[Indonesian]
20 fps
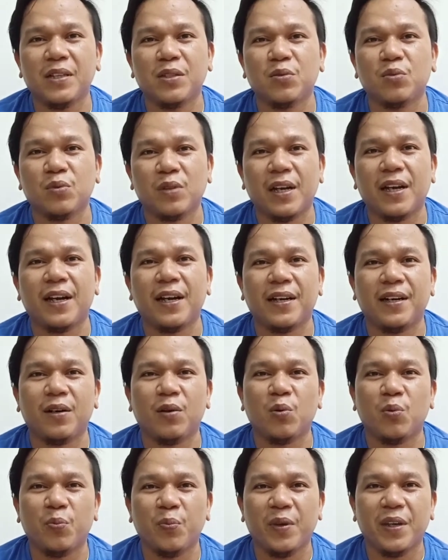jutaan
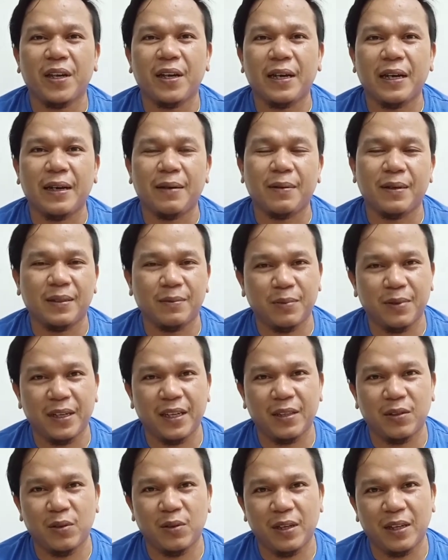rupiah
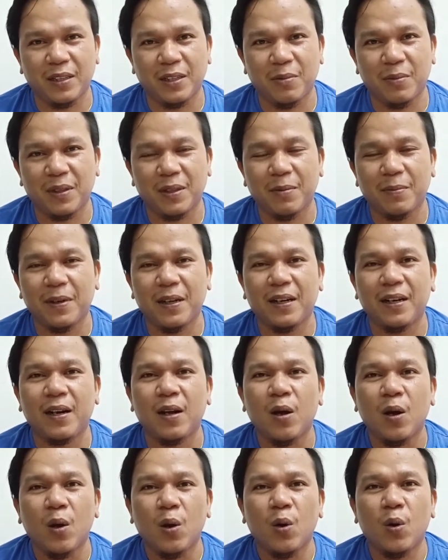begitu ya teman-teman
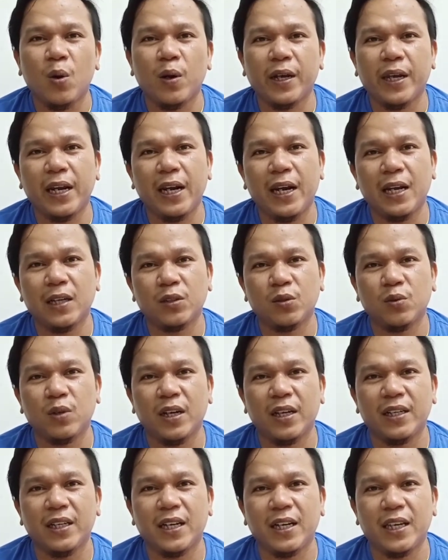Oke langsung
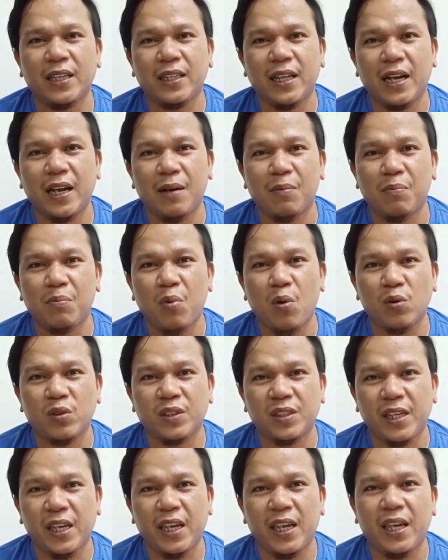aja kita
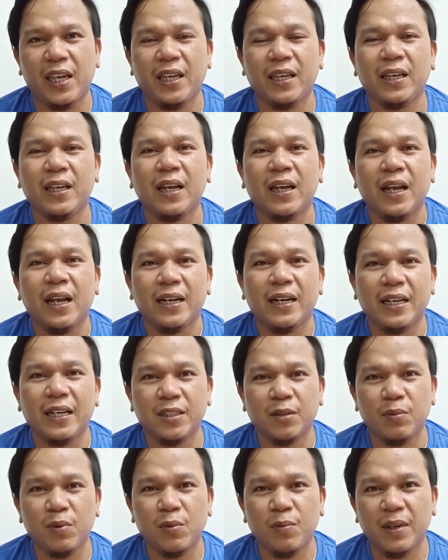unboxing dan
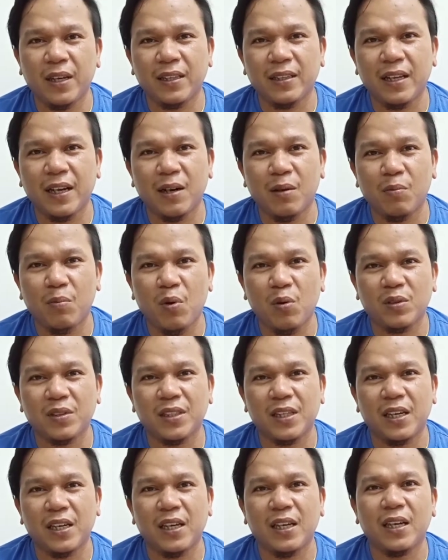sebelum kita
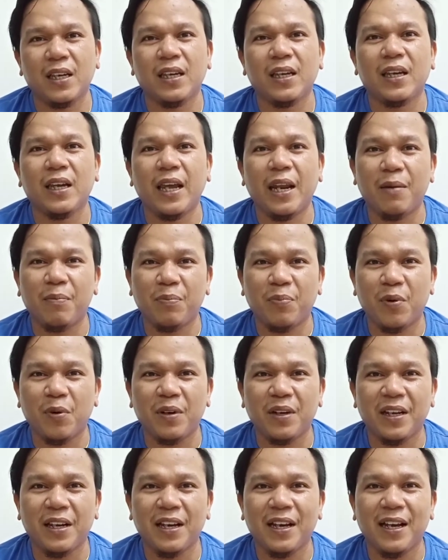unboxing
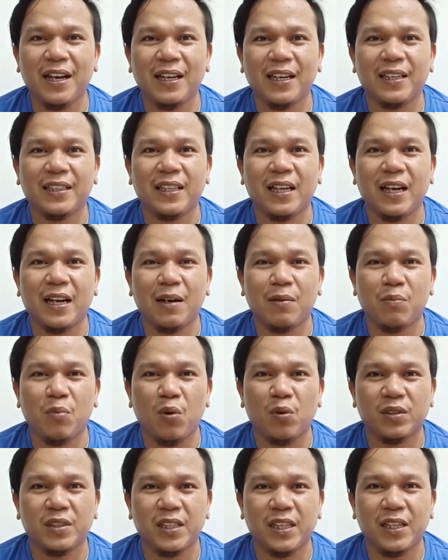handphonenya kita
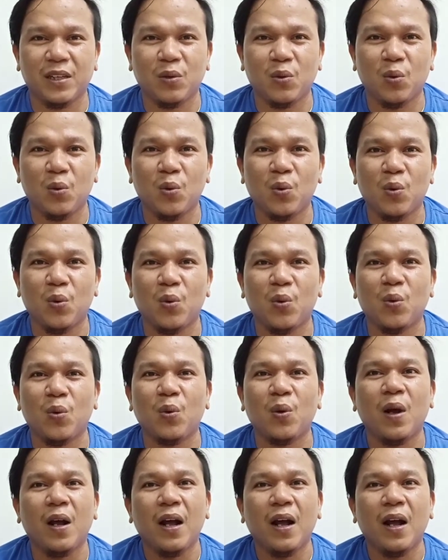unboxing dulu